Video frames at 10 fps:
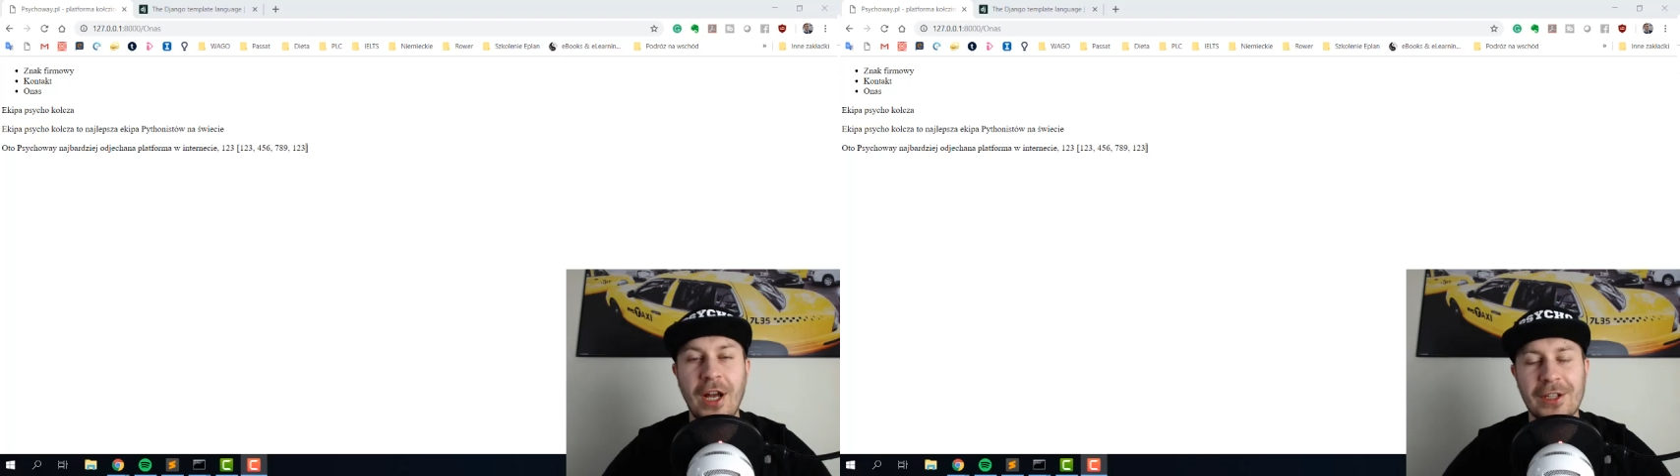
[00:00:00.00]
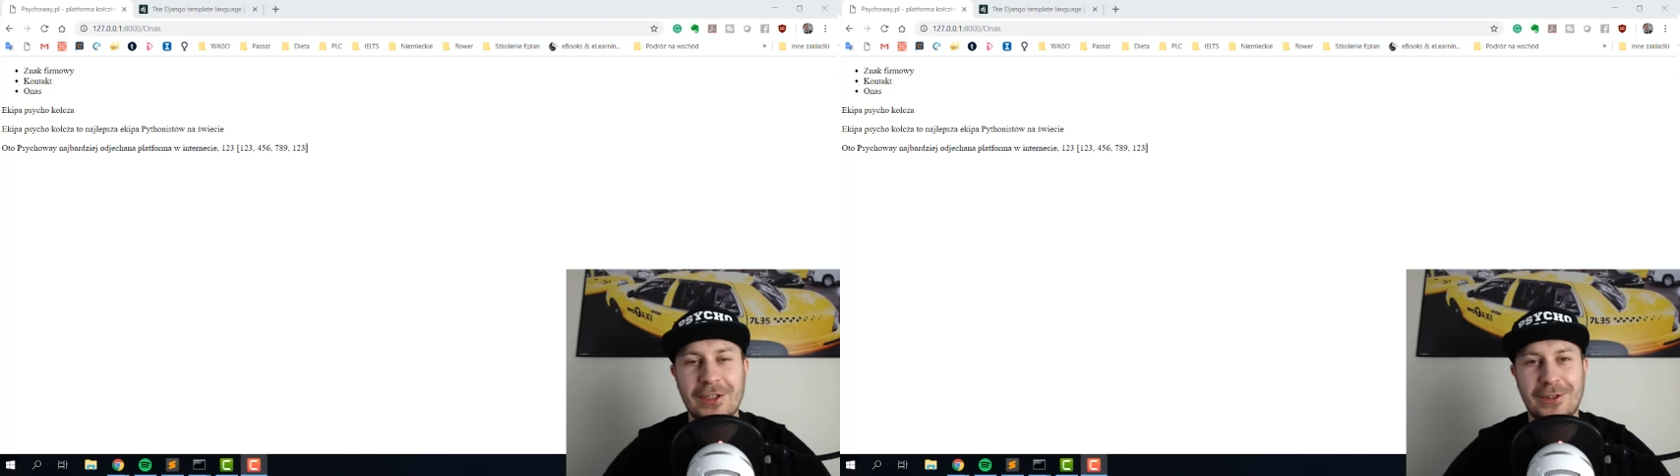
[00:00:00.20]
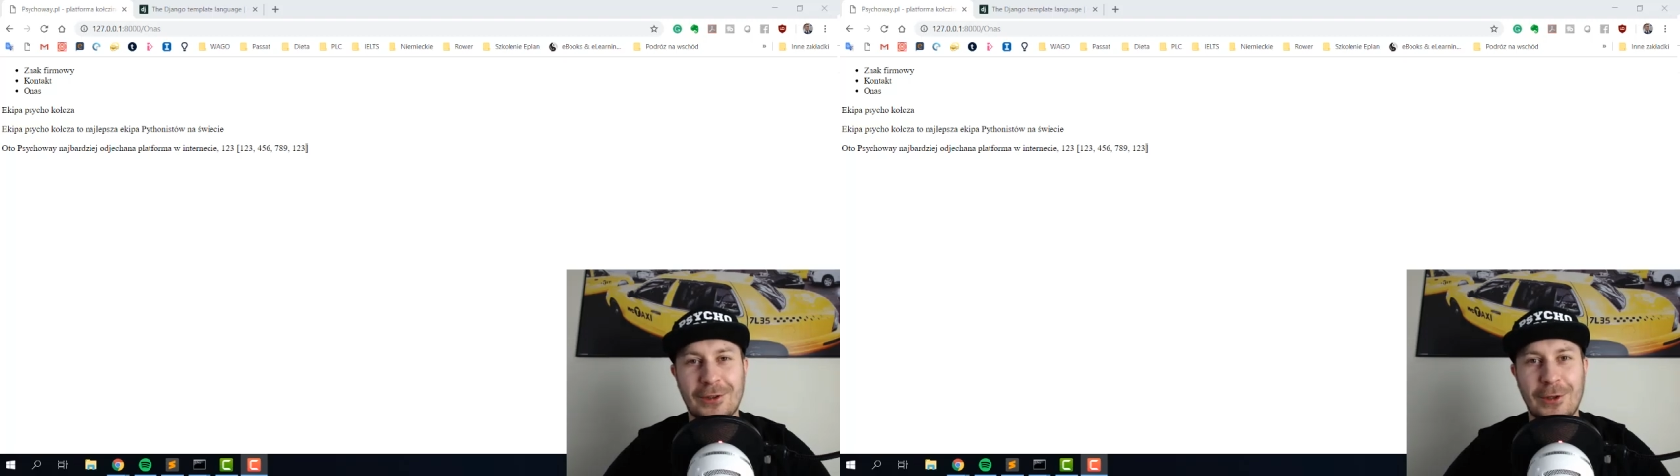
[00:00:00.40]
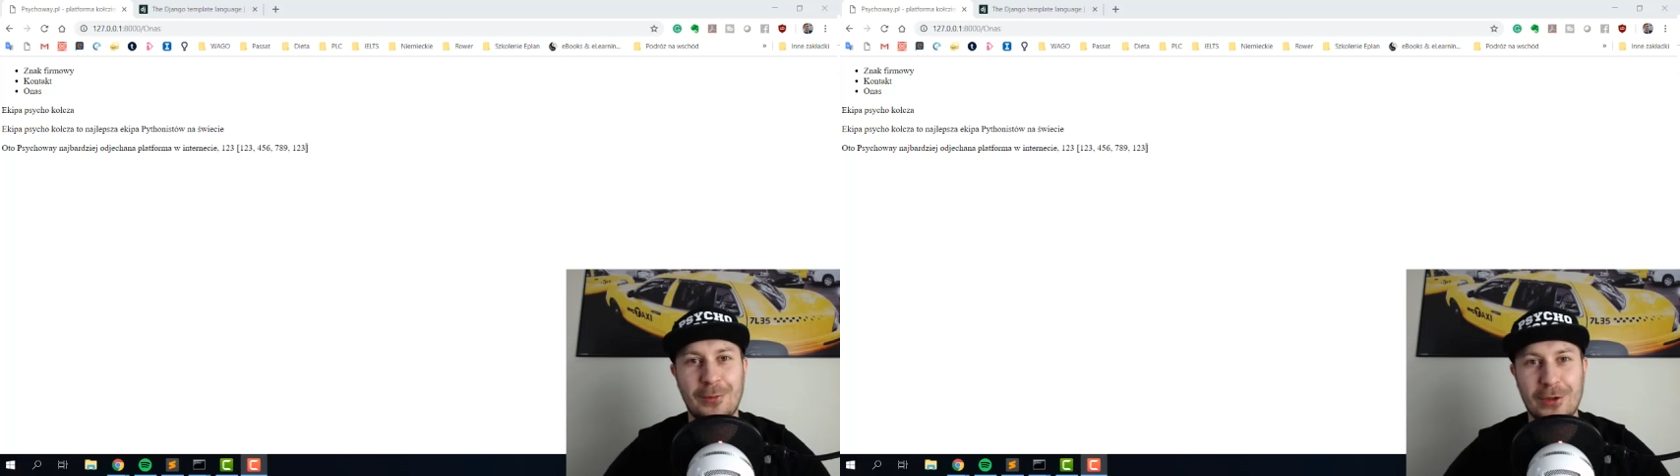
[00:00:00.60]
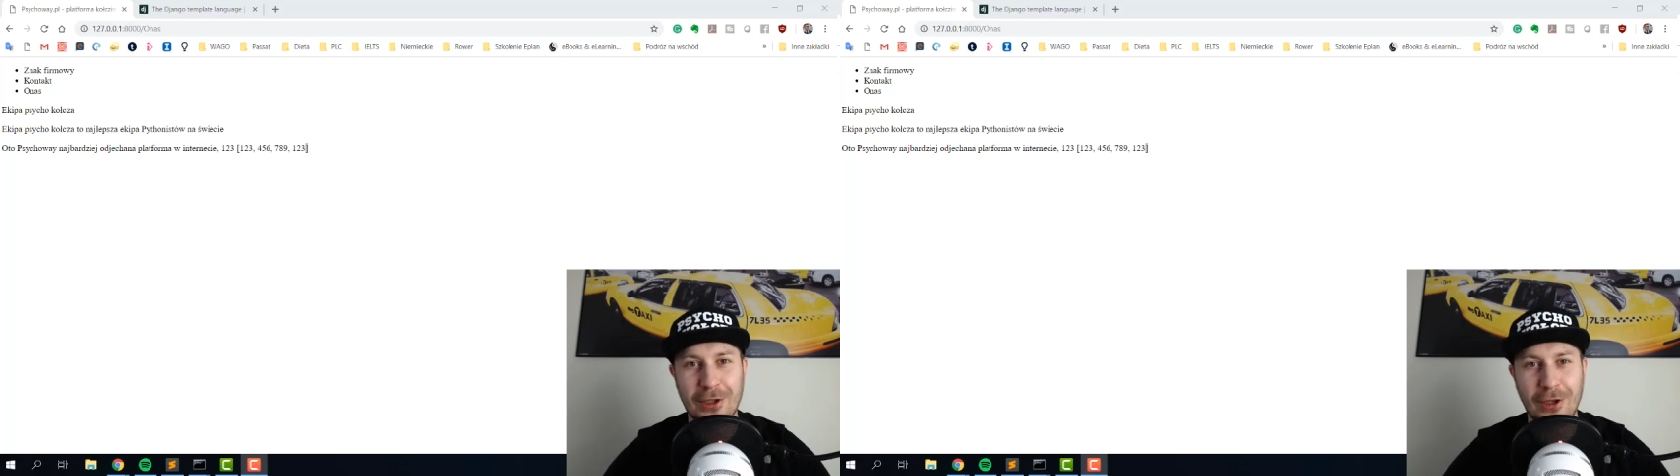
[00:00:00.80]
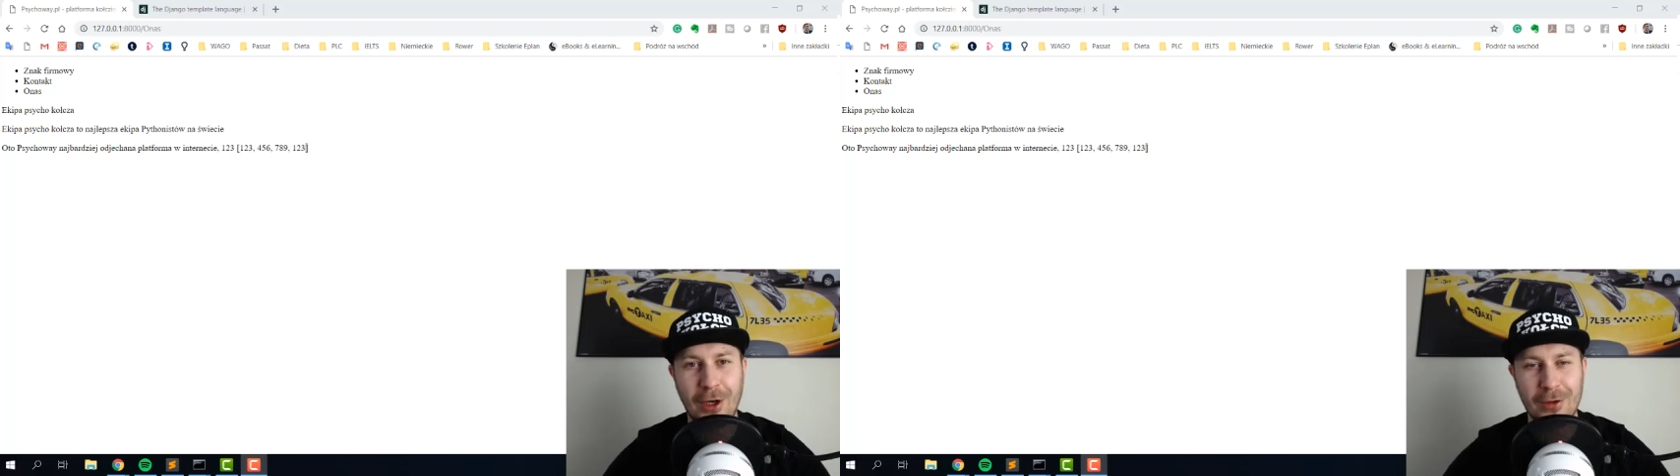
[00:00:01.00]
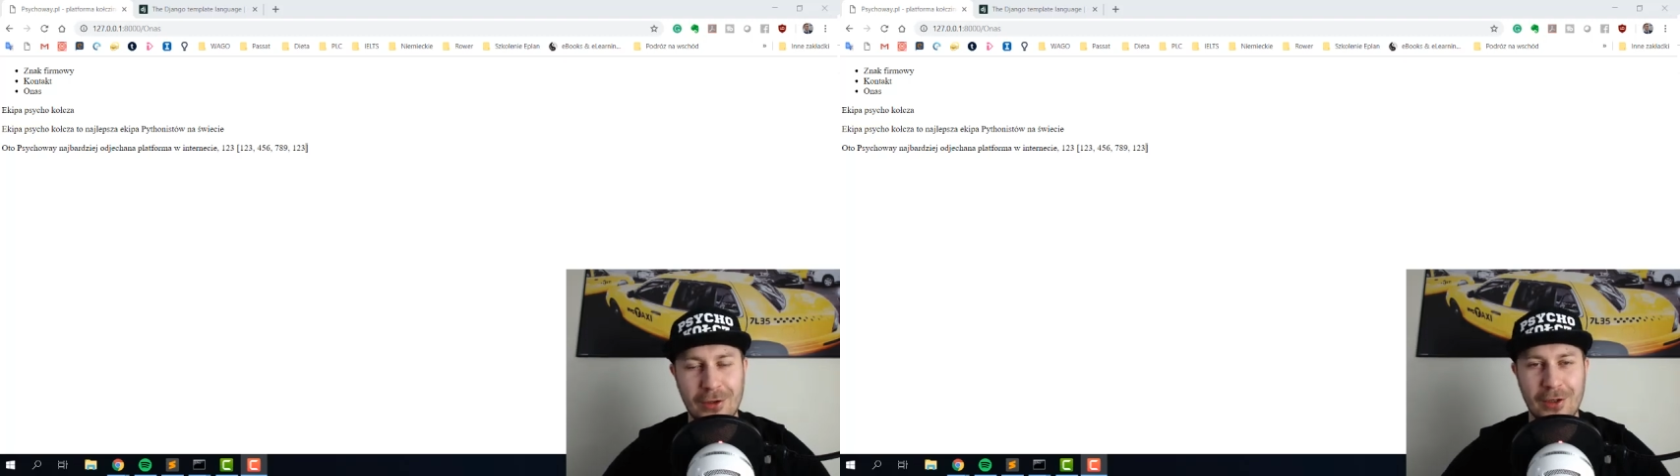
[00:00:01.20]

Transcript: Cześć, z tej strony Psychocoach,